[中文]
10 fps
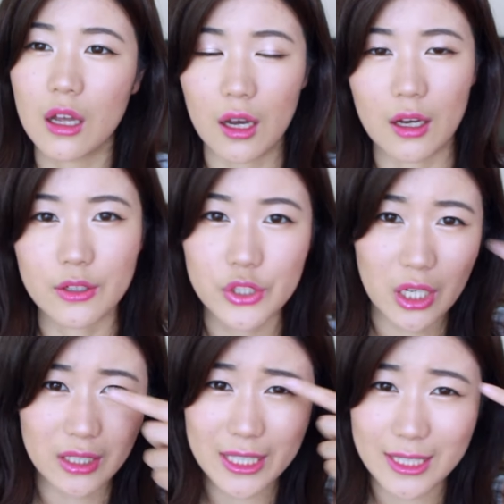啊，
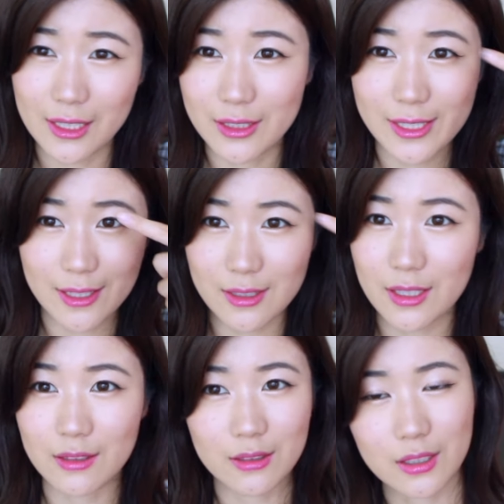上一层浅
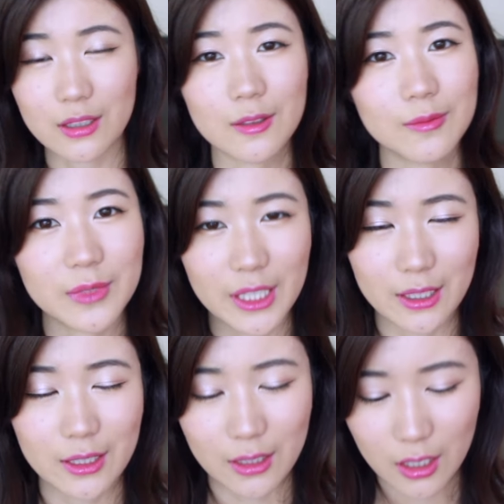浅的这个眼
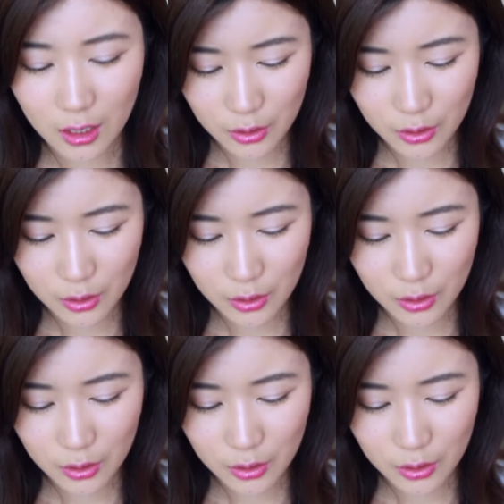影。